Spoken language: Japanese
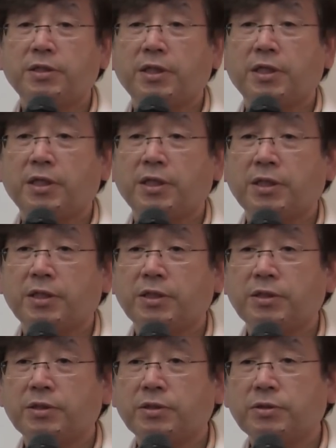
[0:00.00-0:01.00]

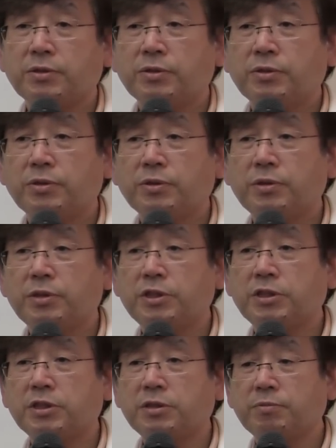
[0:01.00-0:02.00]

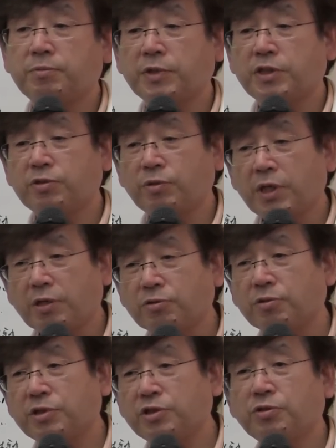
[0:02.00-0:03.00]
えー、基礎医
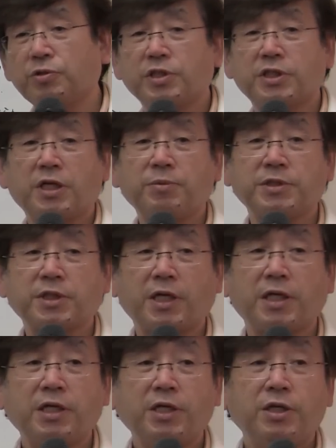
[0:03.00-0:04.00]
学と臨床って違いますか
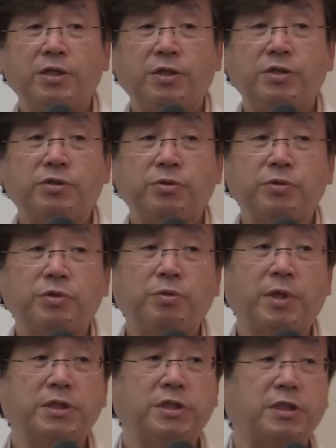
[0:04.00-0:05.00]
ら臨床
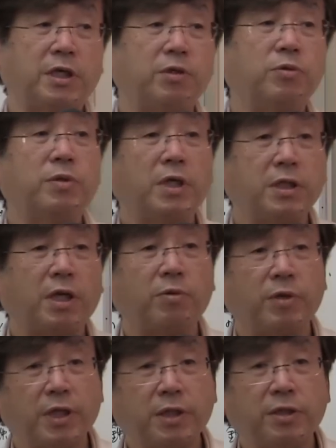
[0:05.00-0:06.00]
上は実際はどうなんだ
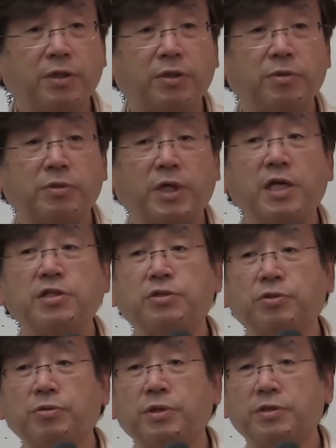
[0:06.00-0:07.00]
ろうねっていう検
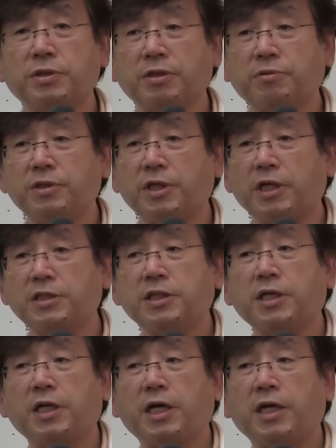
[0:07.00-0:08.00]
証をですね繰り返
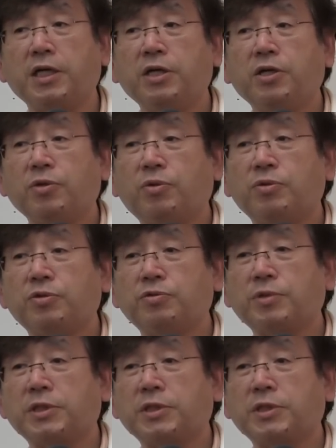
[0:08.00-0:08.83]
しながらこういう